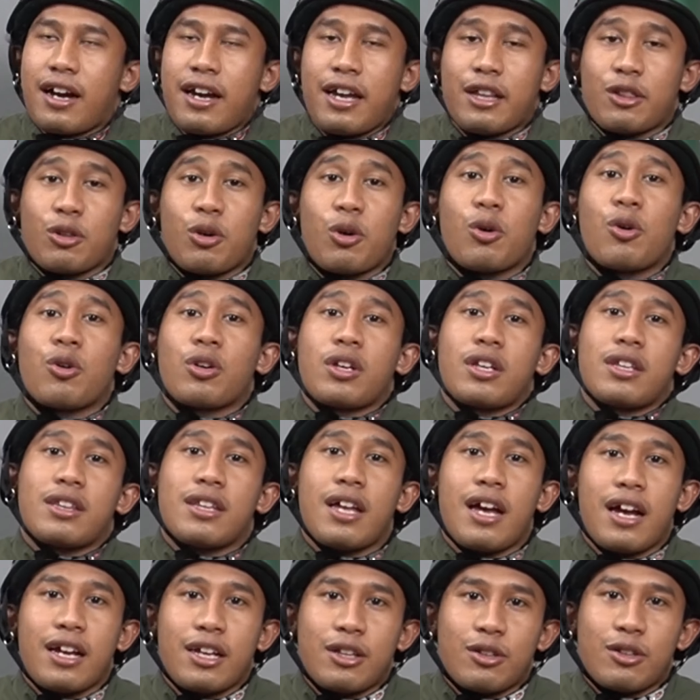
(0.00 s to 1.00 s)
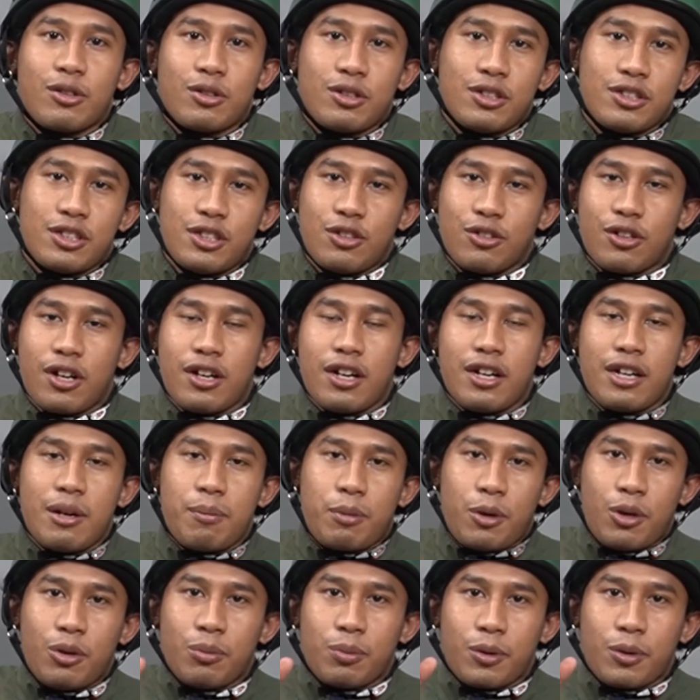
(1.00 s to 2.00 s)
kayak toko kita gitu di situ kan ada
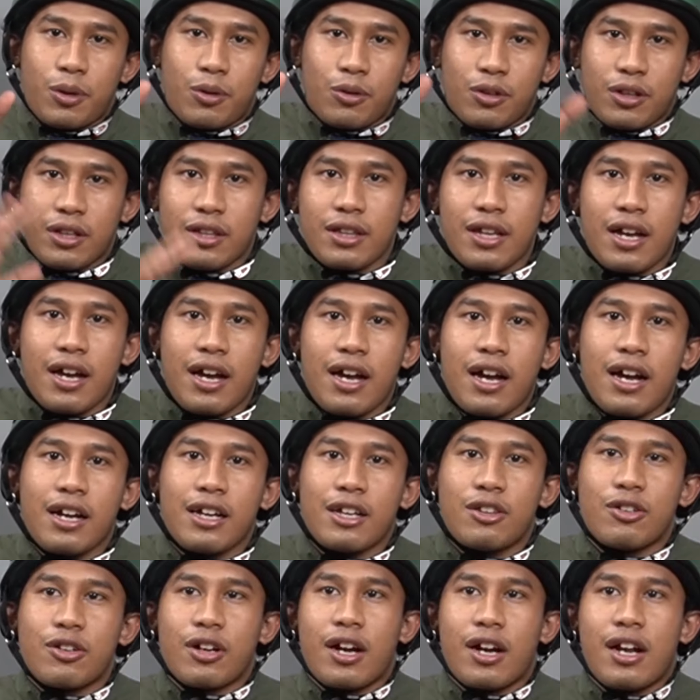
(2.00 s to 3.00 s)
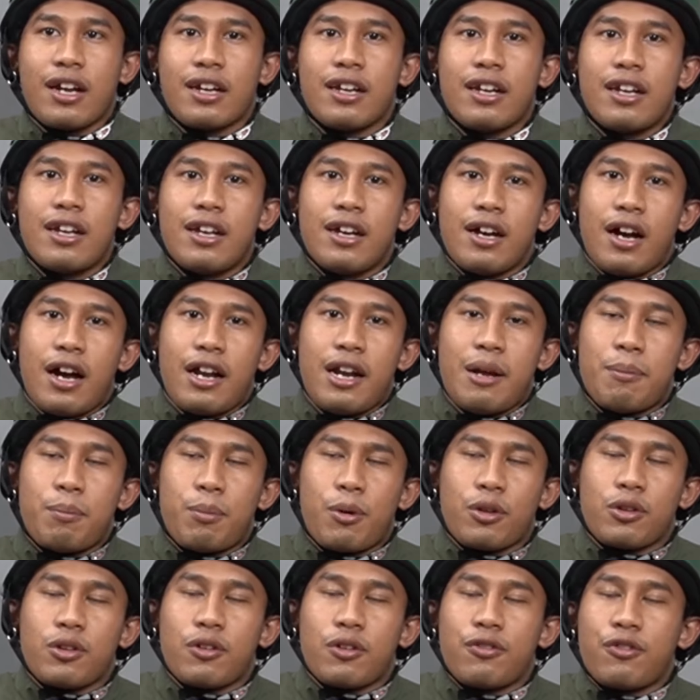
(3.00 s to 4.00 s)
produk-produk kita gitu kan ada
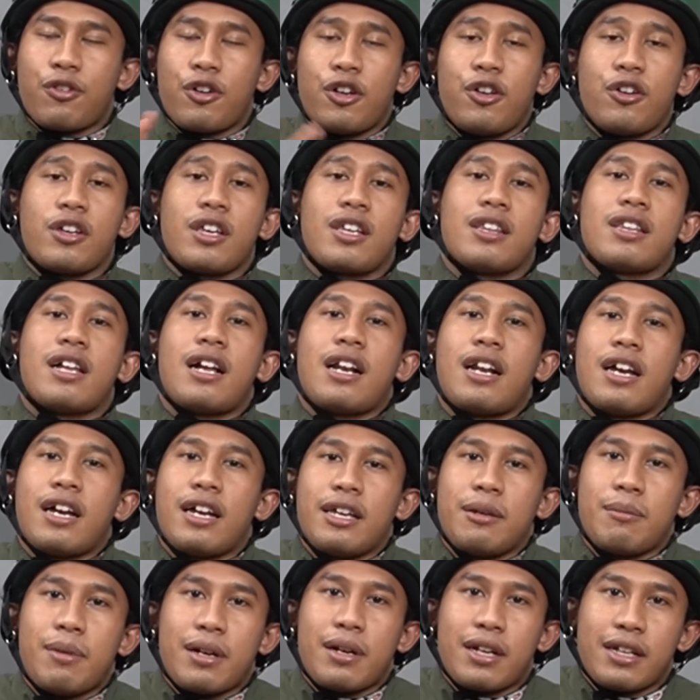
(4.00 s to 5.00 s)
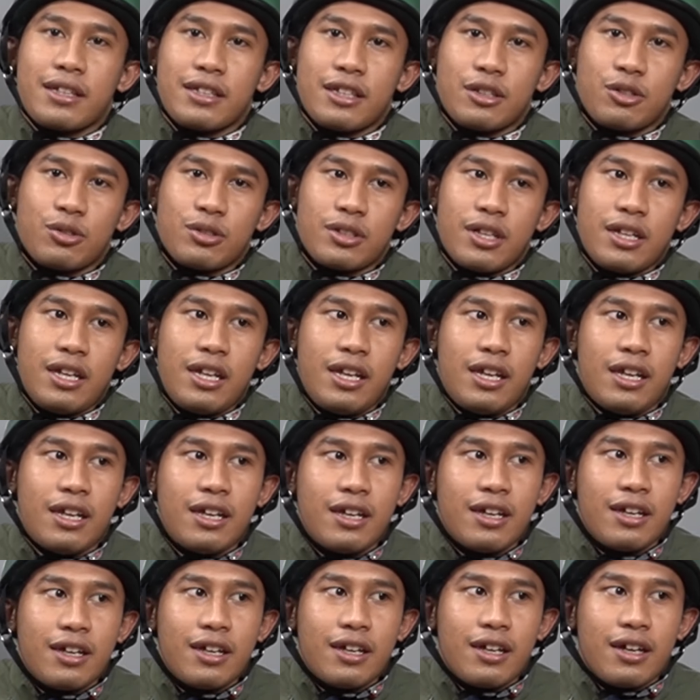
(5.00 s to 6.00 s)
portofolio kita lah ibaratnya tuh jadi
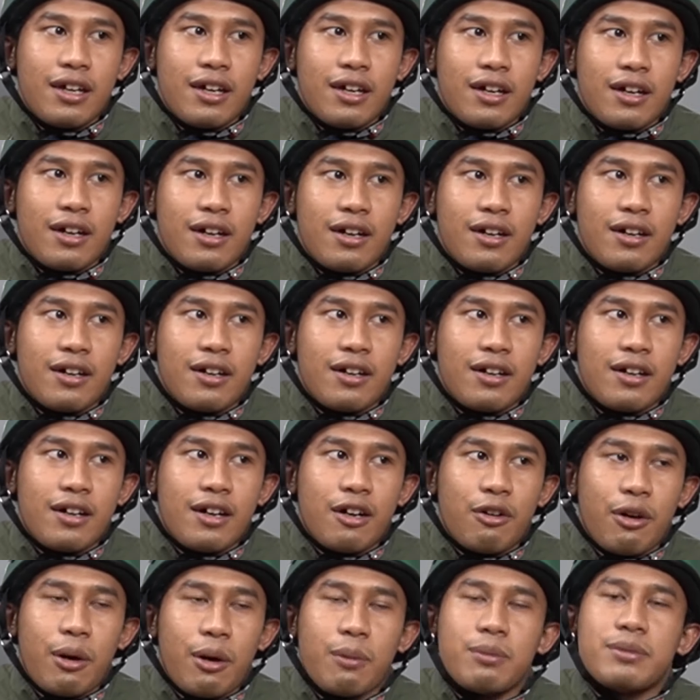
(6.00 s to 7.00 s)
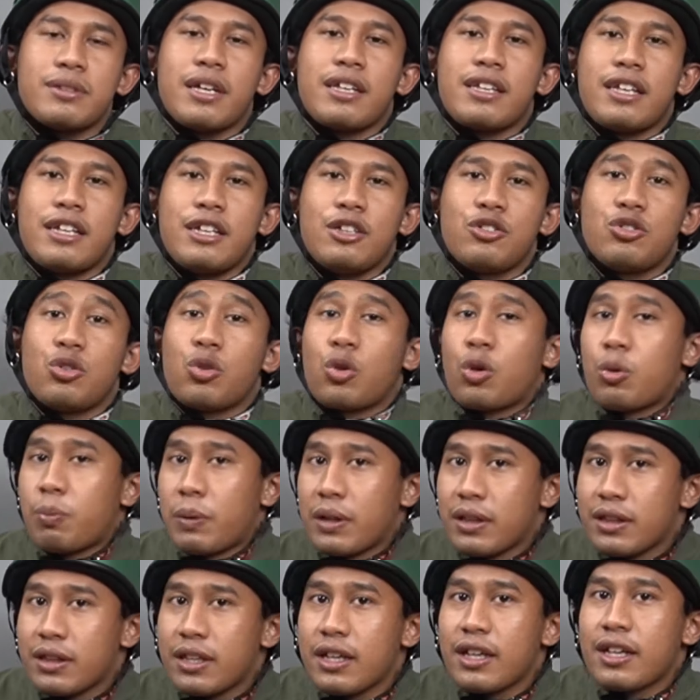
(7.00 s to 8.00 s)
eh, website ini cukup
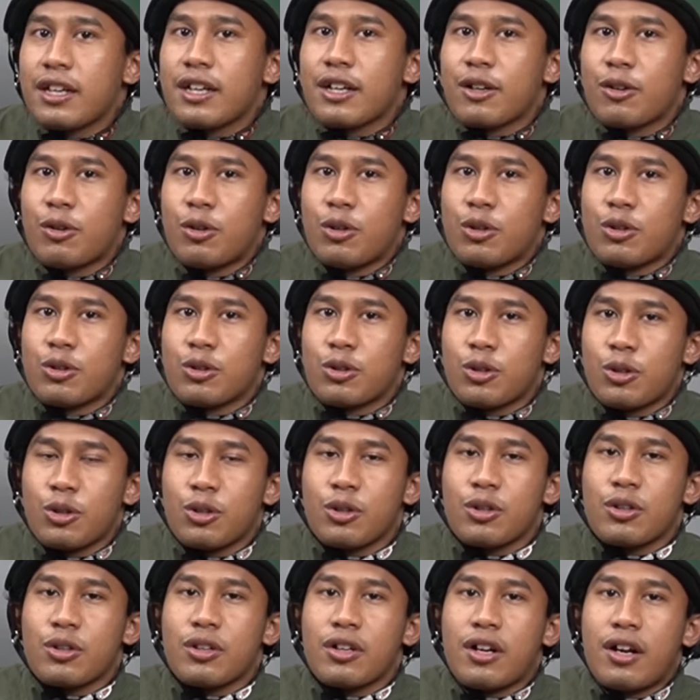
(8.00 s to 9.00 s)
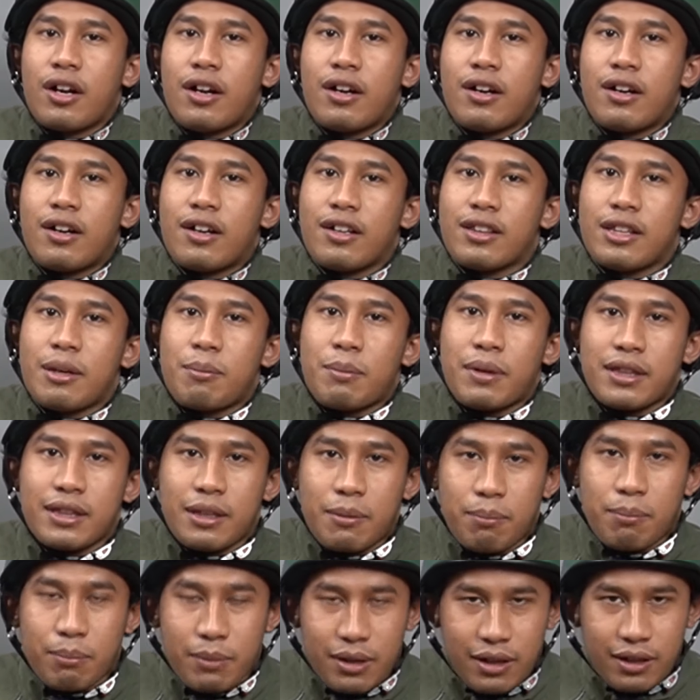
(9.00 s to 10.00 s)
penting untuk uh,
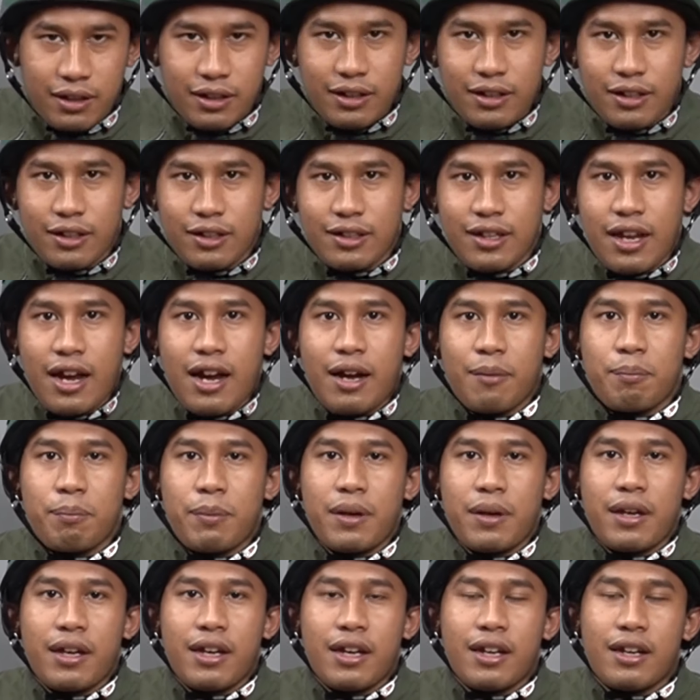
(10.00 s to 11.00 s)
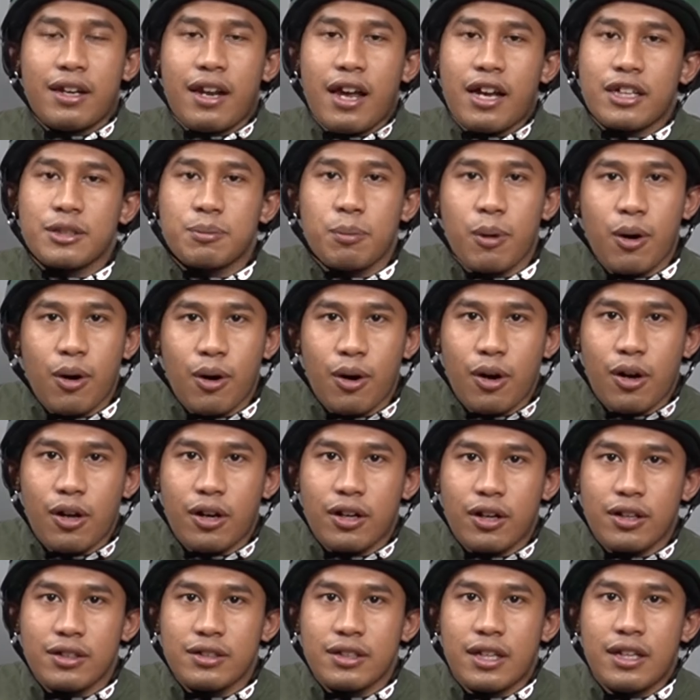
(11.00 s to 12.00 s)
teman-teman yang pingin
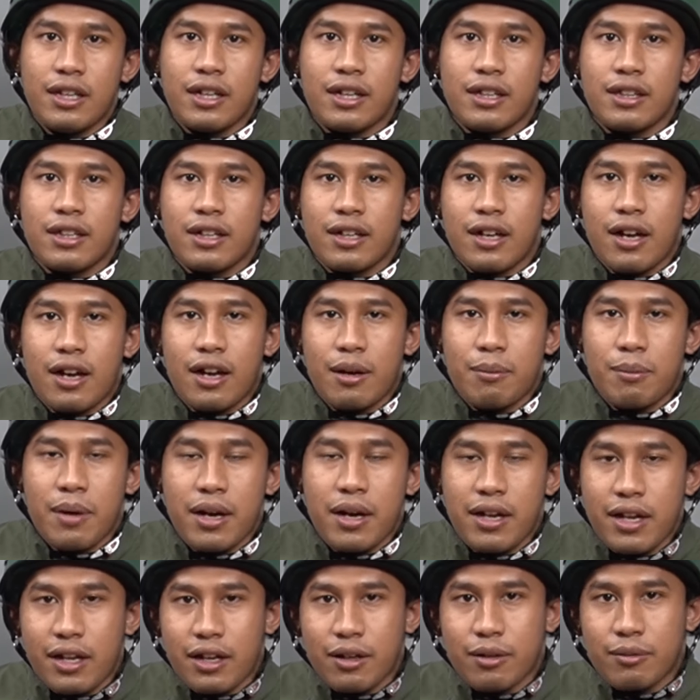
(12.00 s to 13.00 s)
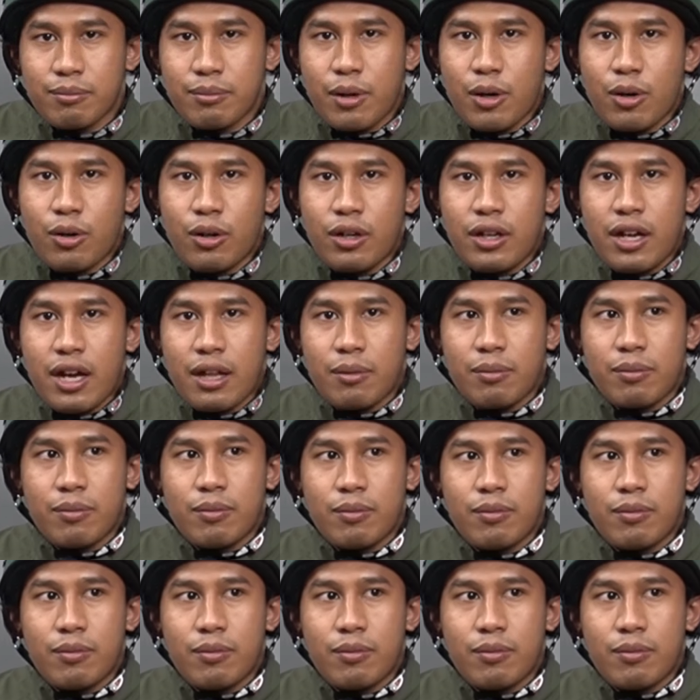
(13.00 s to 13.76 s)
ekspor jadi ketika bayar mau lihat